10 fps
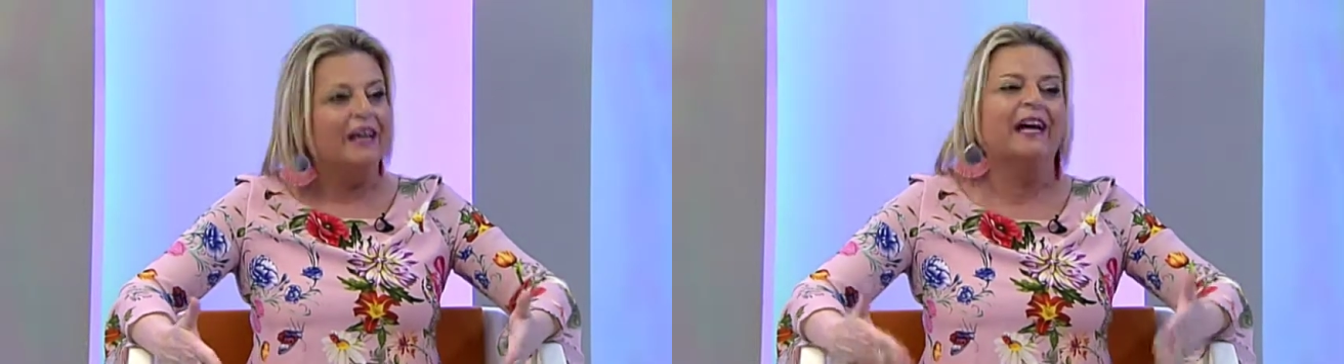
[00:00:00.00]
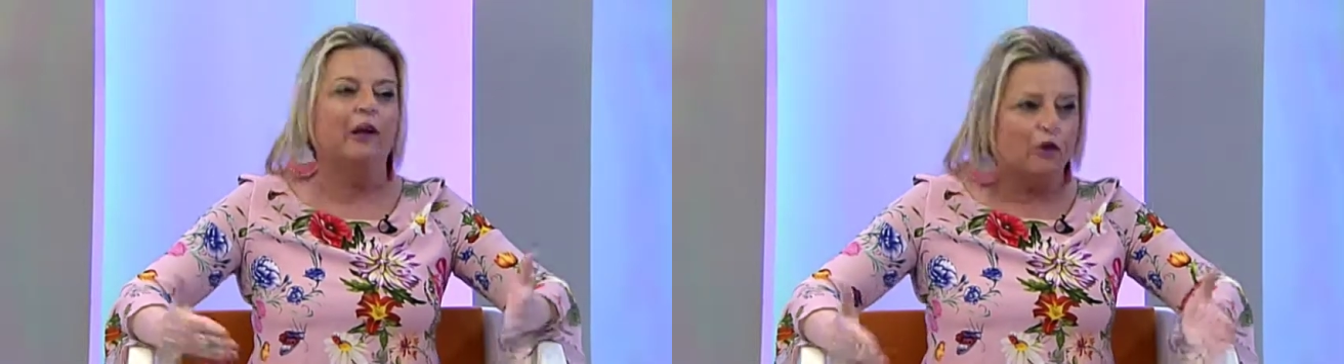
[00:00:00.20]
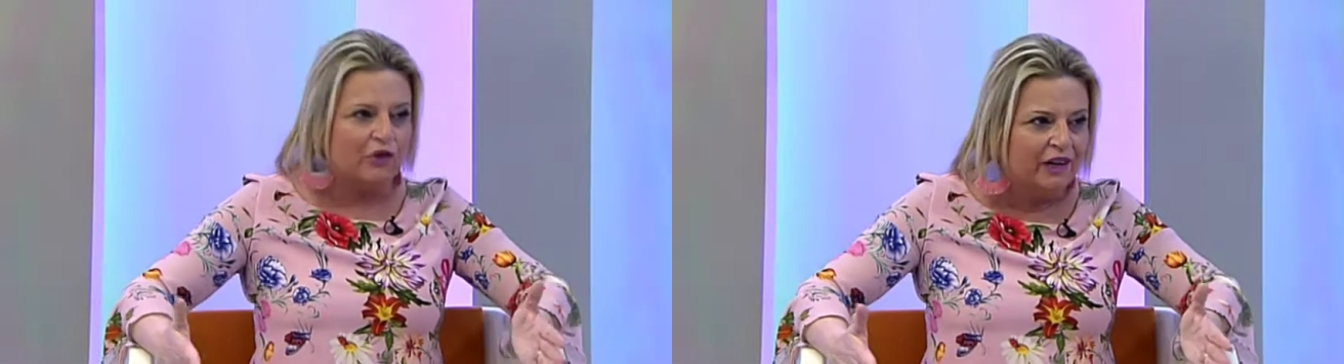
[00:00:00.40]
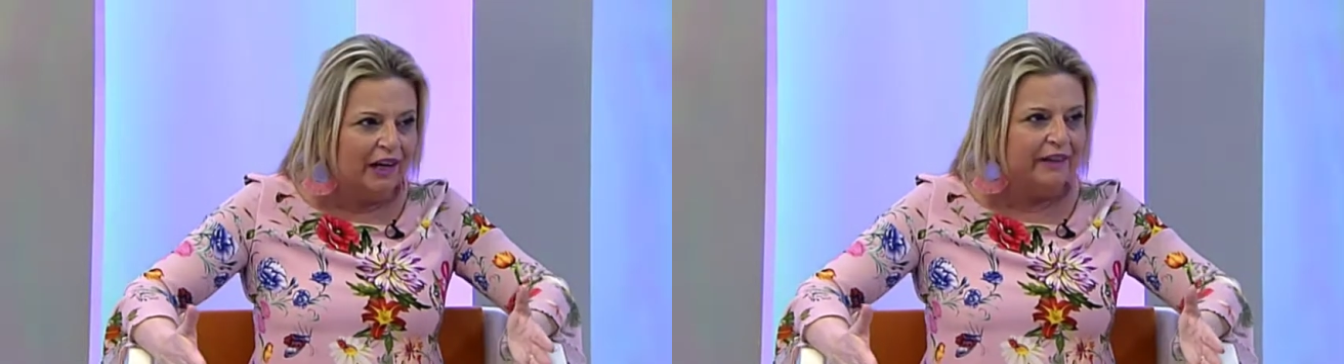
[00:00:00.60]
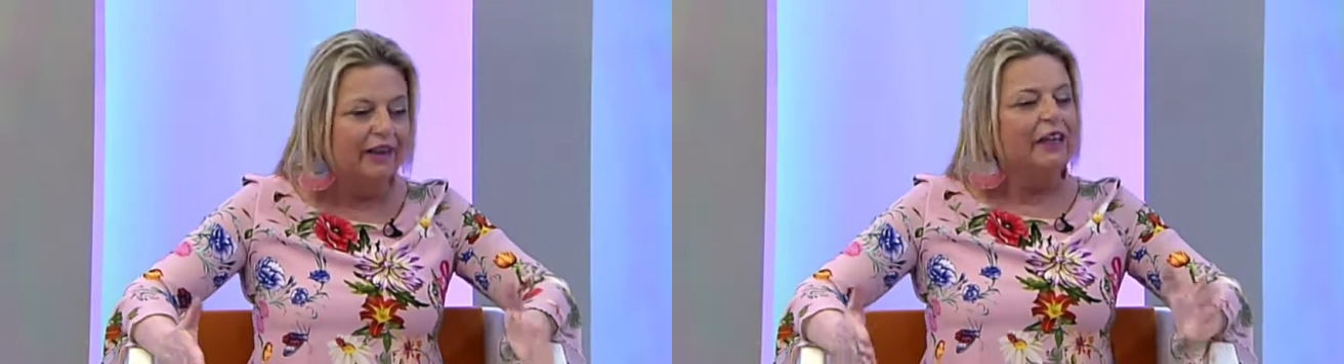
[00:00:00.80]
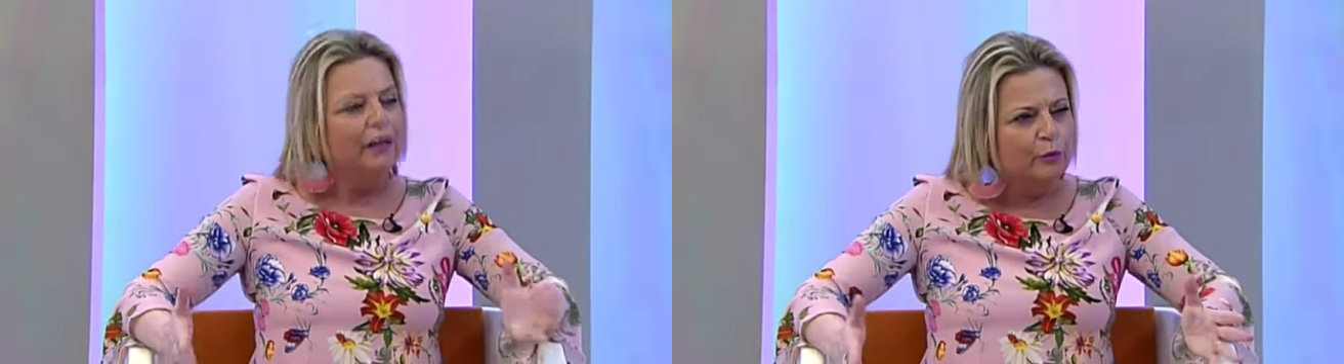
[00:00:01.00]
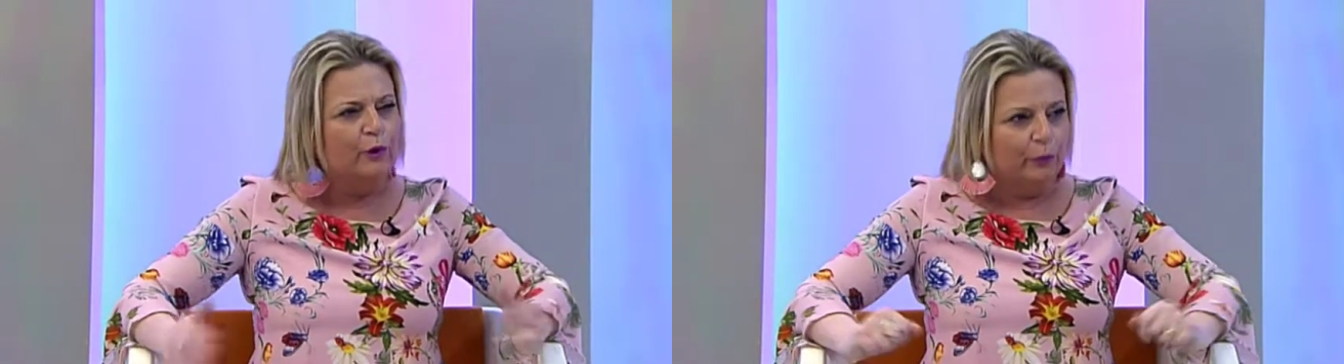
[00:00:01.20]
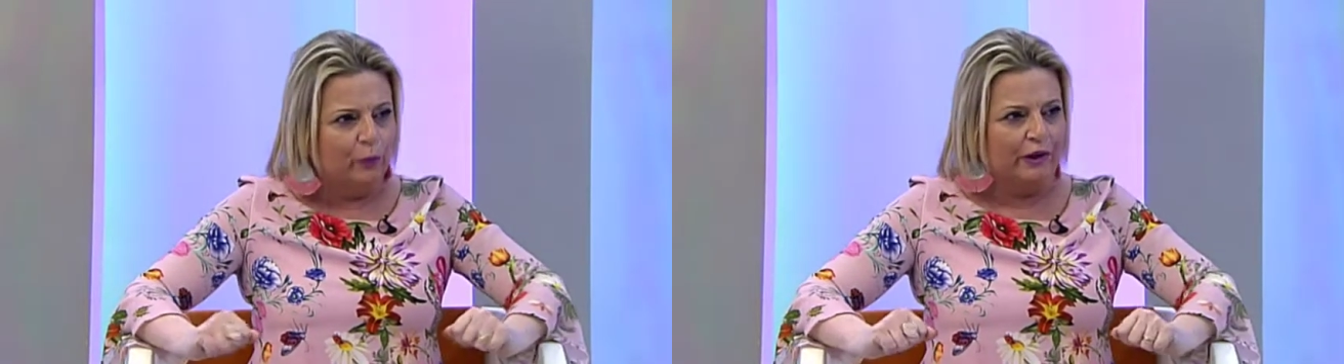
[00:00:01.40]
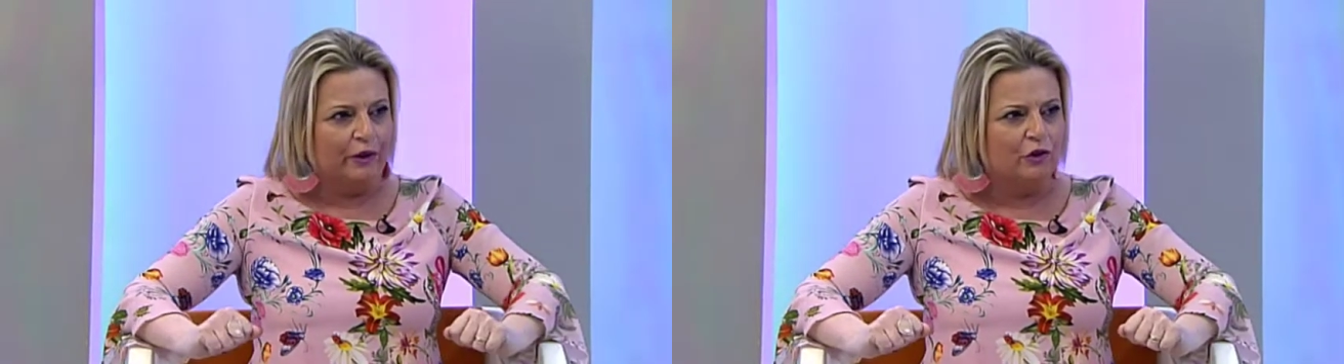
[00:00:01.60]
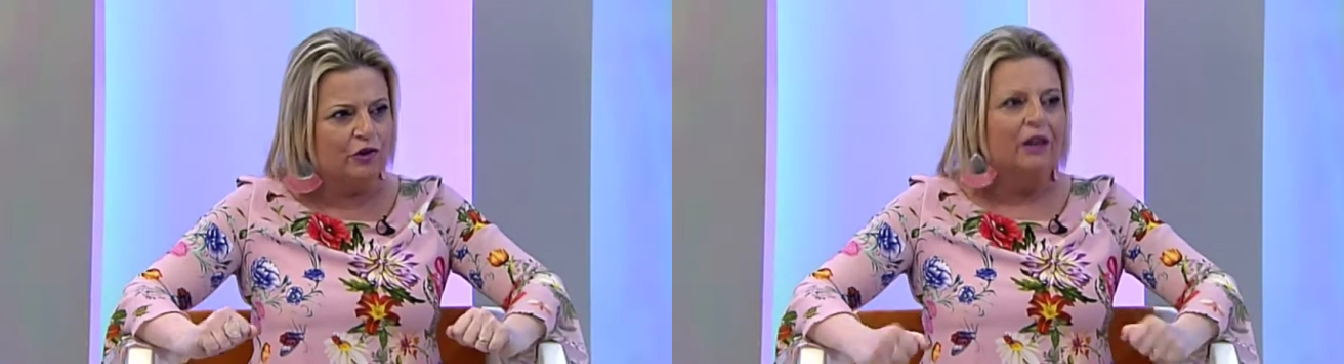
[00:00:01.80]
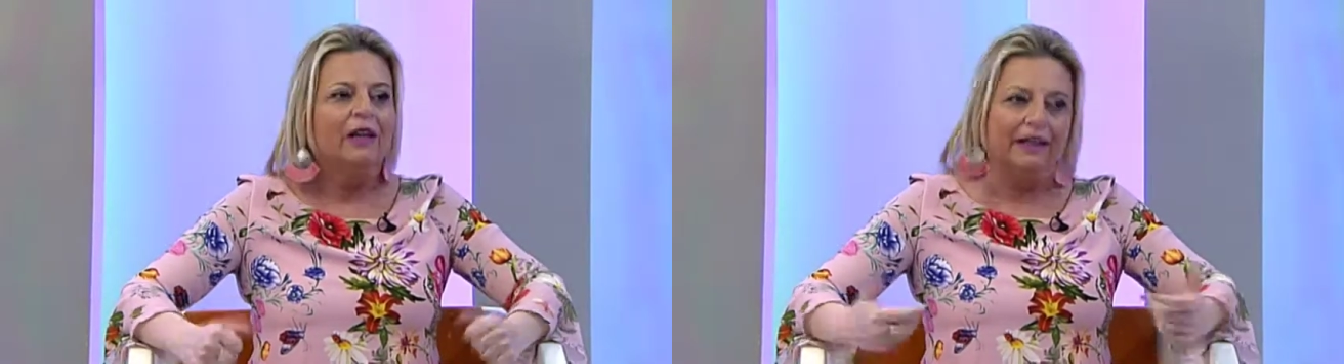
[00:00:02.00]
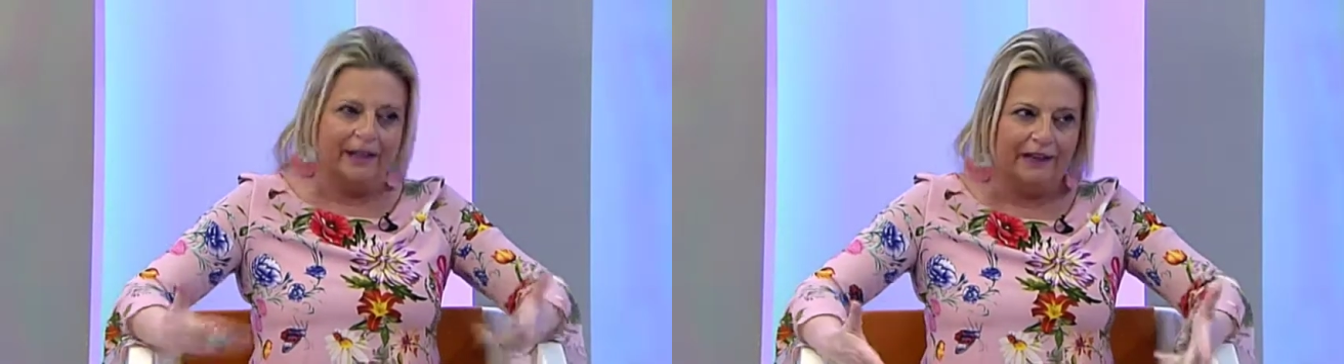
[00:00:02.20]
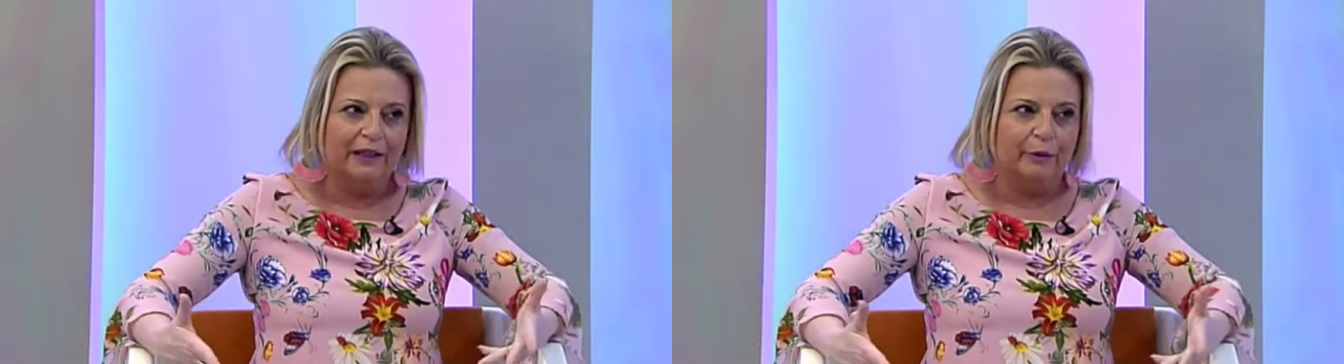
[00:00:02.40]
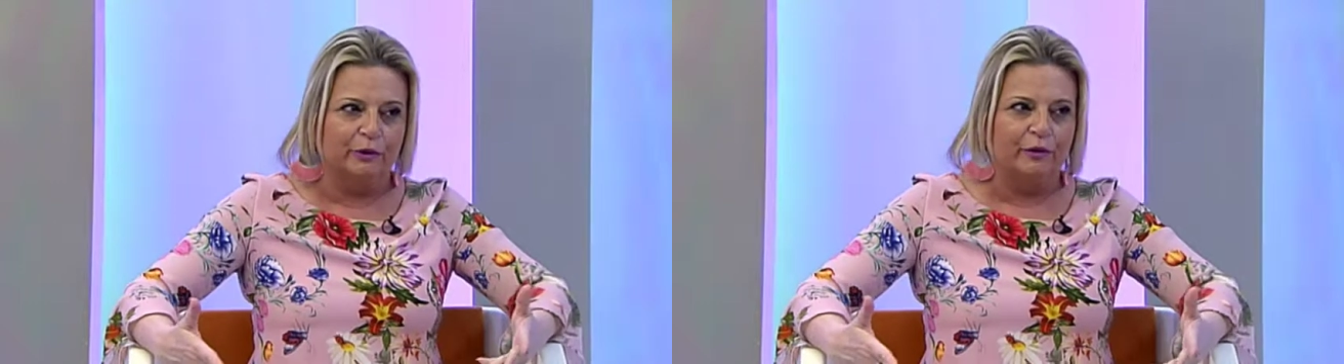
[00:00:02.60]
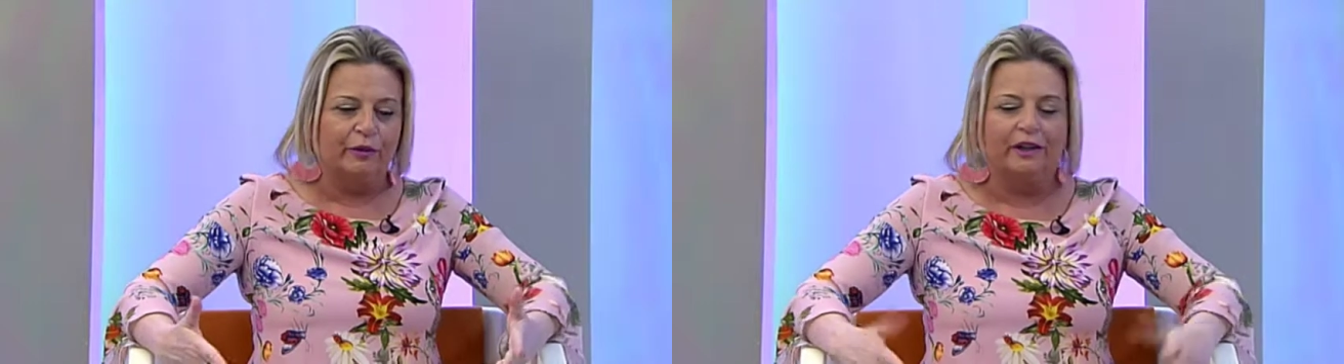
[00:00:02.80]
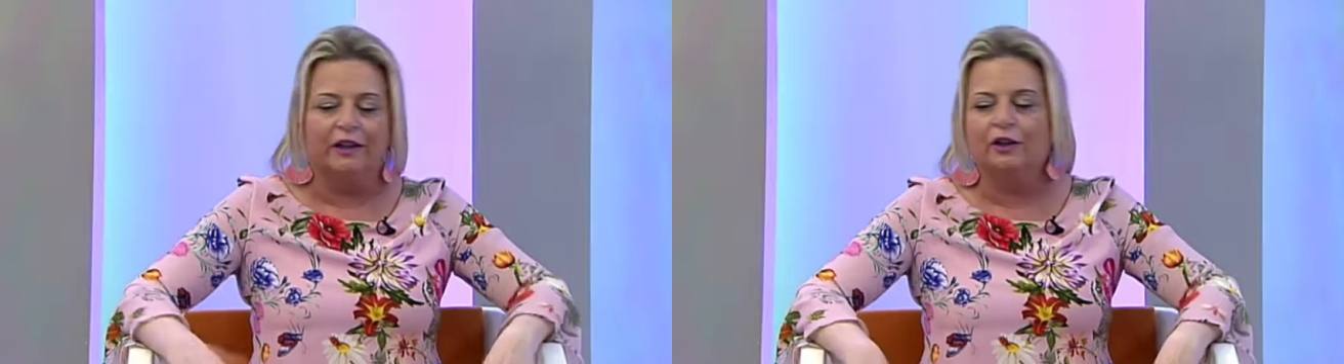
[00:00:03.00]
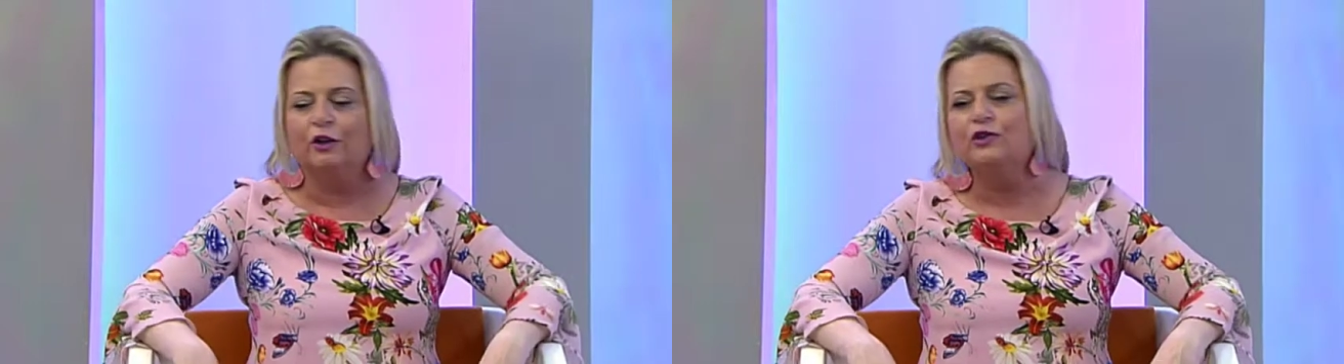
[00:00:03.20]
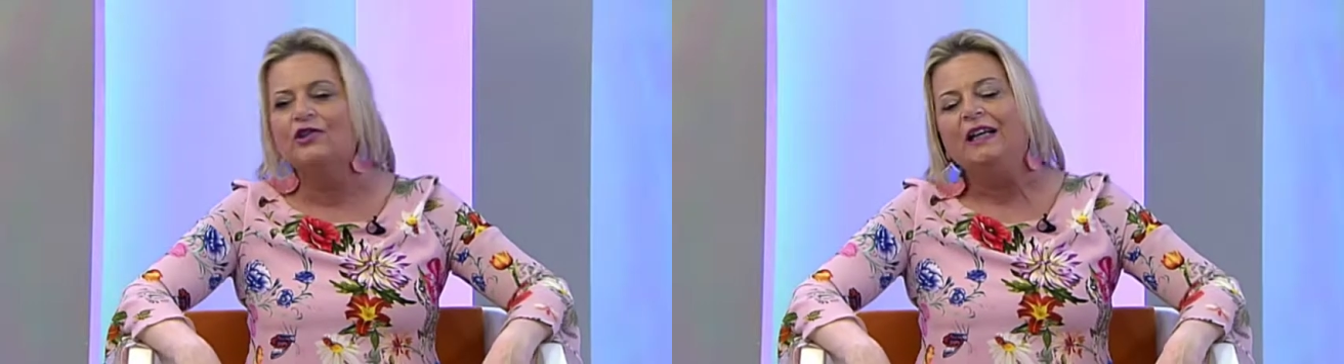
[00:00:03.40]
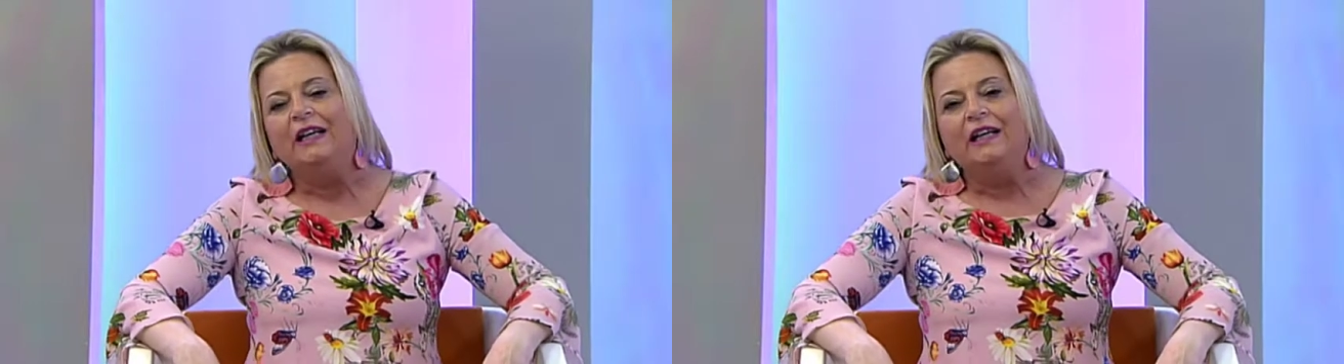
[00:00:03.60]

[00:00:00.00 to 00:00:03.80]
que los hay y muy buenos y hay que potenciarlos.